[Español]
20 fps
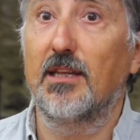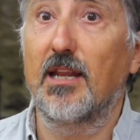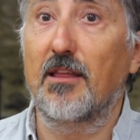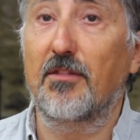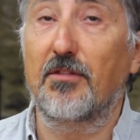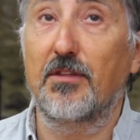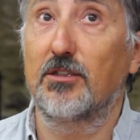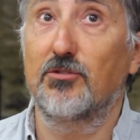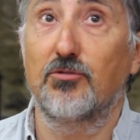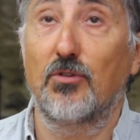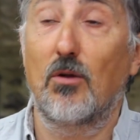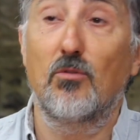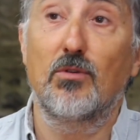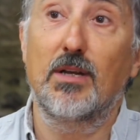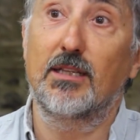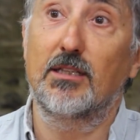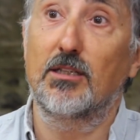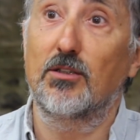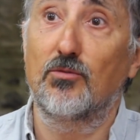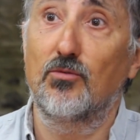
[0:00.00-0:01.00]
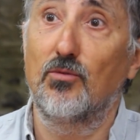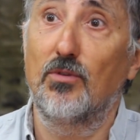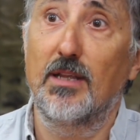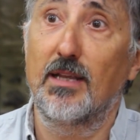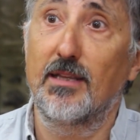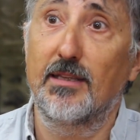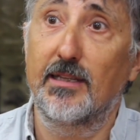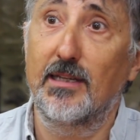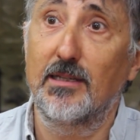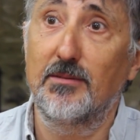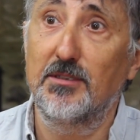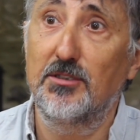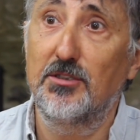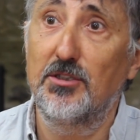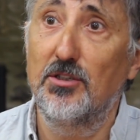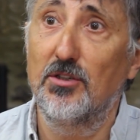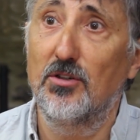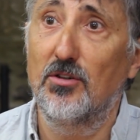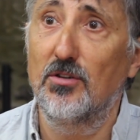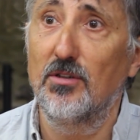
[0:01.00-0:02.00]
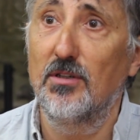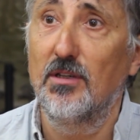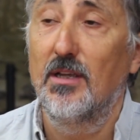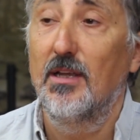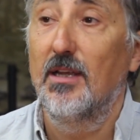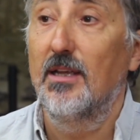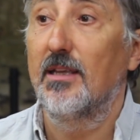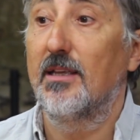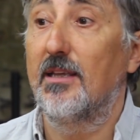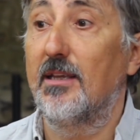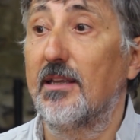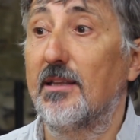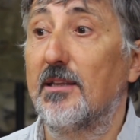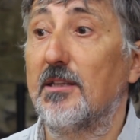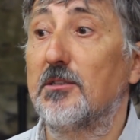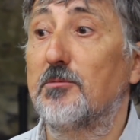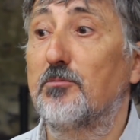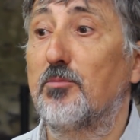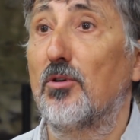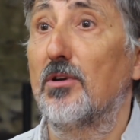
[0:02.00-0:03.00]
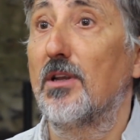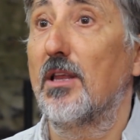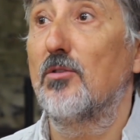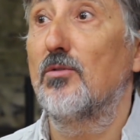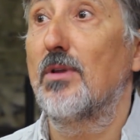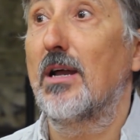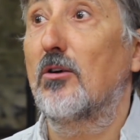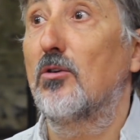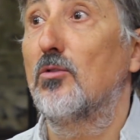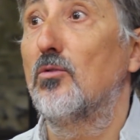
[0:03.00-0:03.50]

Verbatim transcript: tiene acceso a una tertulia en televisión, quien dispone de una